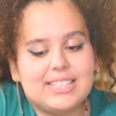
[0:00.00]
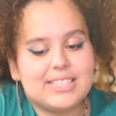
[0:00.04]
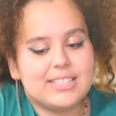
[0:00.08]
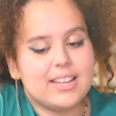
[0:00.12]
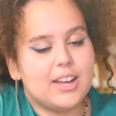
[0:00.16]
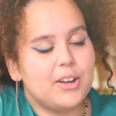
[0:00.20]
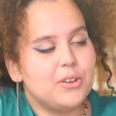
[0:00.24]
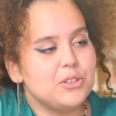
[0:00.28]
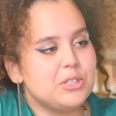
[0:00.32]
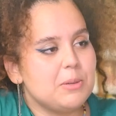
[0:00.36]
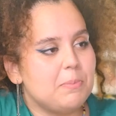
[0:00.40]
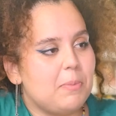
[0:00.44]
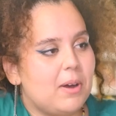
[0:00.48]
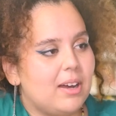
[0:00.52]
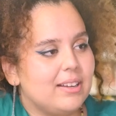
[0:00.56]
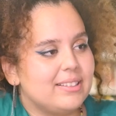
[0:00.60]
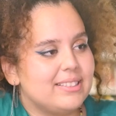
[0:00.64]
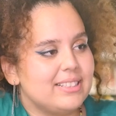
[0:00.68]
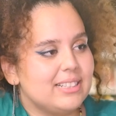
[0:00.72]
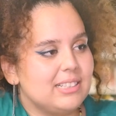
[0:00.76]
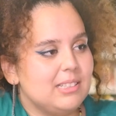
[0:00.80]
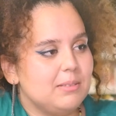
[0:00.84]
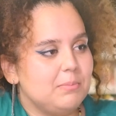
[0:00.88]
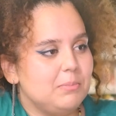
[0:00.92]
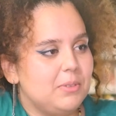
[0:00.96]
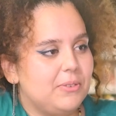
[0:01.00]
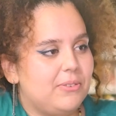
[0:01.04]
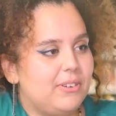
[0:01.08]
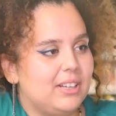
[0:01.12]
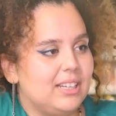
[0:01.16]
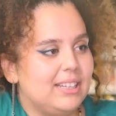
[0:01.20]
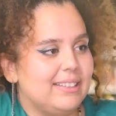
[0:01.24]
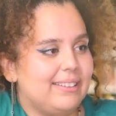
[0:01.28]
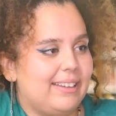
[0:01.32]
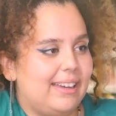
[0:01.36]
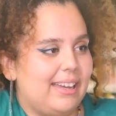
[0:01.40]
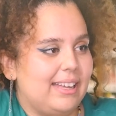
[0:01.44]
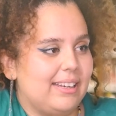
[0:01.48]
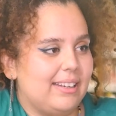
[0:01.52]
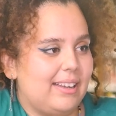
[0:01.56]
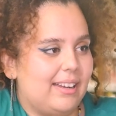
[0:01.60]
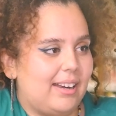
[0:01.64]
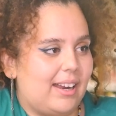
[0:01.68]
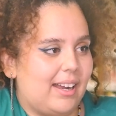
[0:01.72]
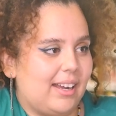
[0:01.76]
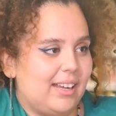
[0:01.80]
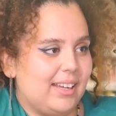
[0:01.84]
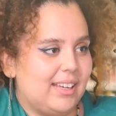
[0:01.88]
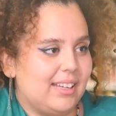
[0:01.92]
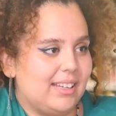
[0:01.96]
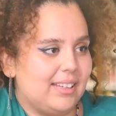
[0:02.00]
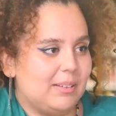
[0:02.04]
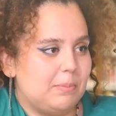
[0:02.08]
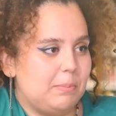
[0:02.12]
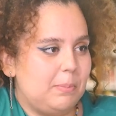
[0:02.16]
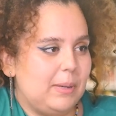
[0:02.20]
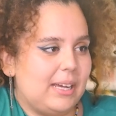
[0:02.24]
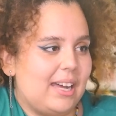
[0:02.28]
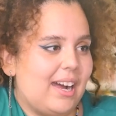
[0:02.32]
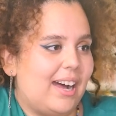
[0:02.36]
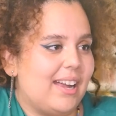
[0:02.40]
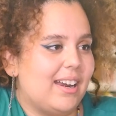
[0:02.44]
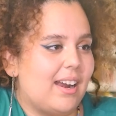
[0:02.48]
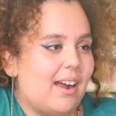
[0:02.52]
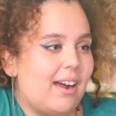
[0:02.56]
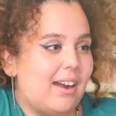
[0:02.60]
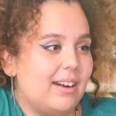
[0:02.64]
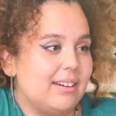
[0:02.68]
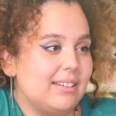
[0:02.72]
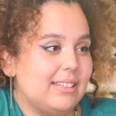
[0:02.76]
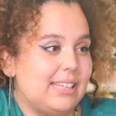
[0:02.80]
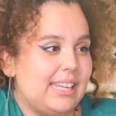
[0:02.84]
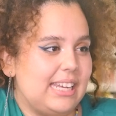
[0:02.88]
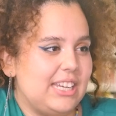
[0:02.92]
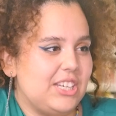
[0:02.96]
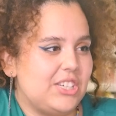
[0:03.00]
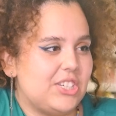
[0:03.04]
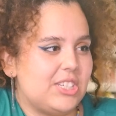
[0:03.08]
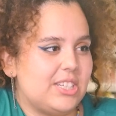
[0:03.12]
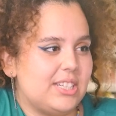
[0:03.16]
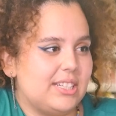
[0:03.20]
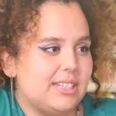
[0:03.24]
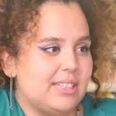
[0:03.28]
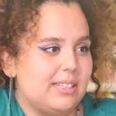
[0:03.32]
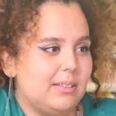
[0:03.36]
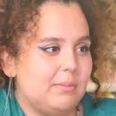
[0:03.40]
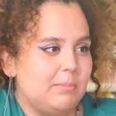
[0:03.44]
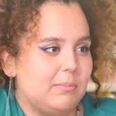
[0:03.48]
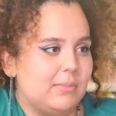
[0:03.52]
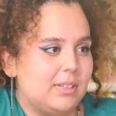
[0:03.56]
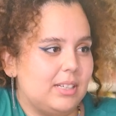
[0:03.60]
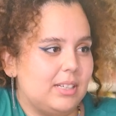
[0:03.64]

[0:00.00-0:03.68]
Hiç daha önce baktırdığın bir fala dayanarak Hı. bir kararını değiştirdin